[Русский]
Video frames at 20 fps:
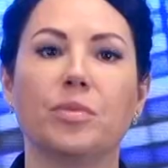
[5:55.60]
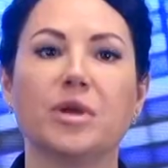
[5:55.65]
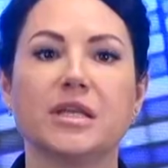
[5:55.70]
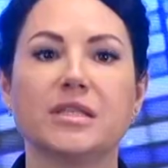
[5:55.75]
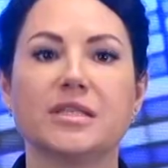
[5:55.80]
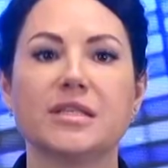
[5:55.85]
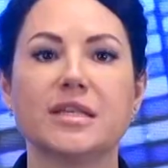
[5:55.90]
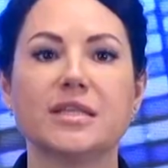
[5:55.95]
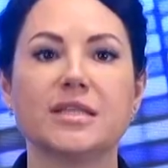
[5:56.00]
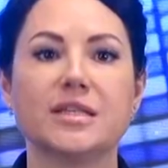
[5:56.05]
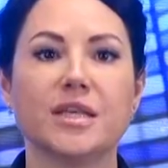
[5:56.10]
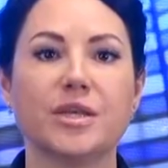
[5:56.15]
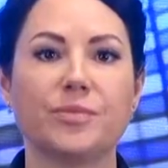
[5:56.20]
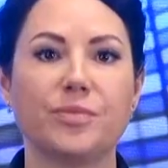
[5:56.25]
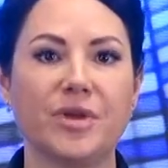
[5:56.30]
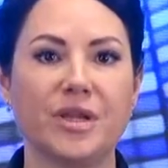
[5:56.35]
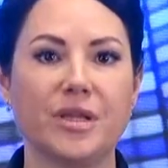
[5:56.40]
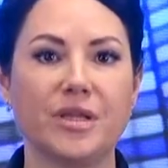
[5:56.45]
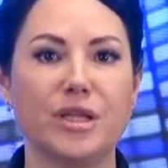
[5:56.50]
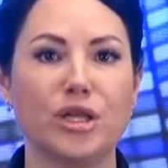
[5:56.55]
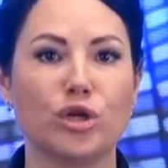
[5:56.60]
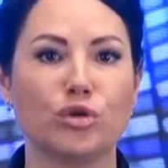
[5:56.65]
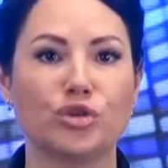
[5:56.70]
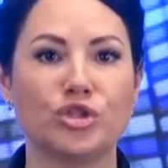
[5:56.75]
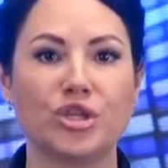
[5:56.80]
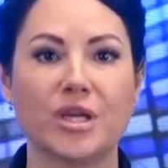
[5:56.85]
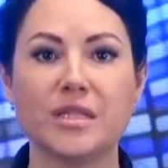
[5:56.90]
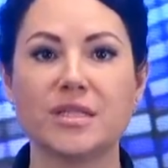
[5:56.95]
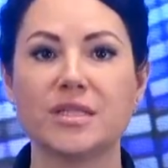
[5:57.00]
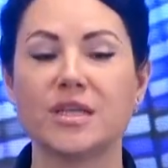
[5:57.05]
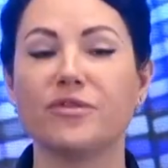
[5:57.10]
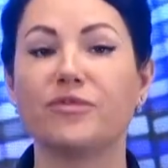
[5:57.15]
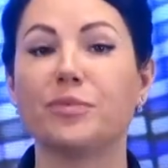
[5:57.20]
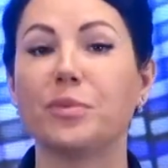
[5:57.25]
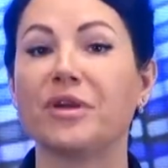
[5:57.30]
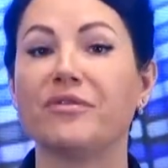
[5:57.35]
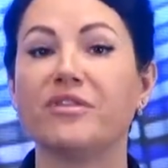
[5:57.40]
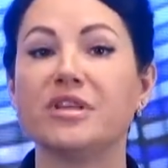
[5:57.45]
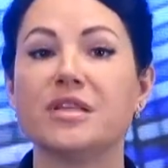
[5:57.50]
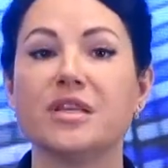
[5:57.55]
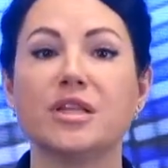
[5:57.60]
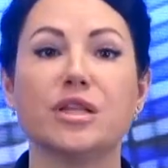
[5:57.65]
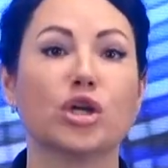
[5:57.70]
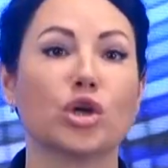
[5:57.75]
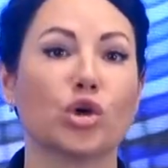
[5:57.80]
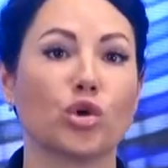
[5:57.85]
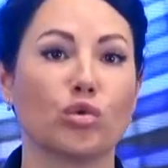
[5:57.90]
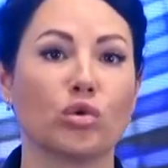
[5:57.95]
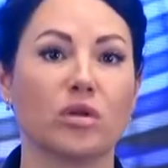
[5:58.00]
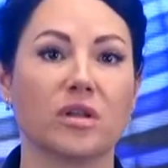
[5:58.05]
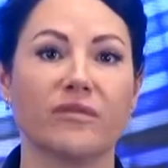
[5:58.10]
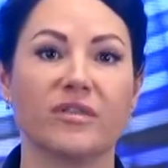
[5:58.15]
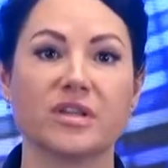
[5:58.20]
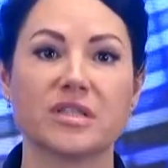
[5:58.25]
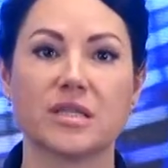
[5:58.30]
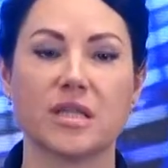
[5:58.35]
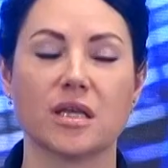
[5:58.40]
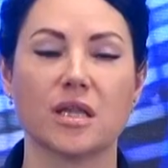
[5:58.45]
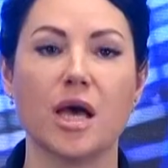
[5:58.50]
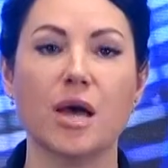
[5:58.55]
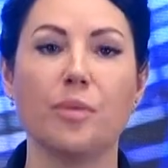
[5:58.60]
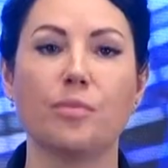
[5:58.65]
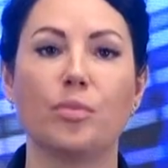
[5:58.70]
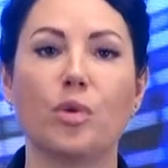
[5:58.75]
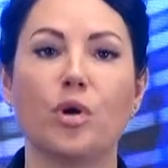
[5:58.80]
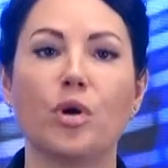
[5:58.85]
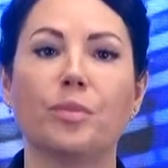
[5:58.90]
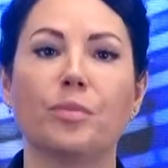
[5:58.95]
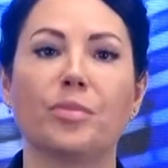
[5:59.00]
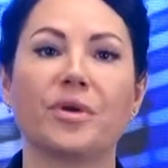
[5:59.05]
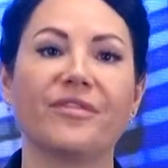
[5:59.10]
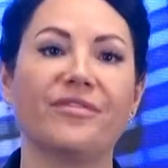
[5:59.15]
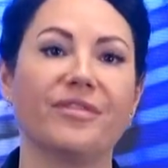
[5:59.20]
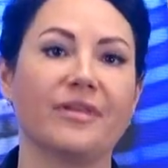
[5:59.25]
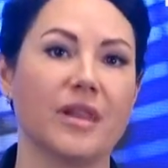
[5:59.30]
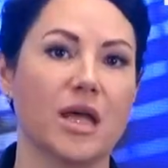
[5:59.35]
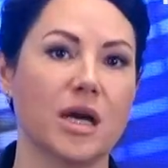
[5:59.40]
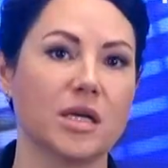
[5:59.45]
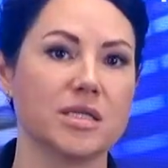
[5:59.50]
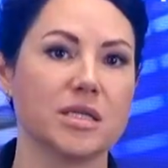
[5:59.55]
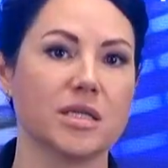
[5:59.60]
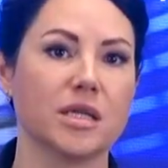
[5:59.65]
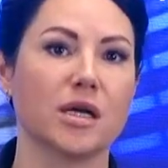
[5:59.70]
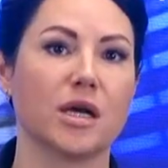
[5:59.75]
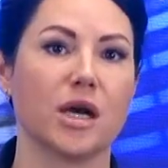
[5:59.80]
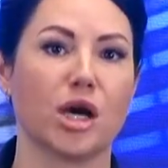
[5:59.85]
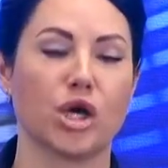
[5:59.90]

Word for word: Полицейские приняли участие в проведении круглого стола по профилактике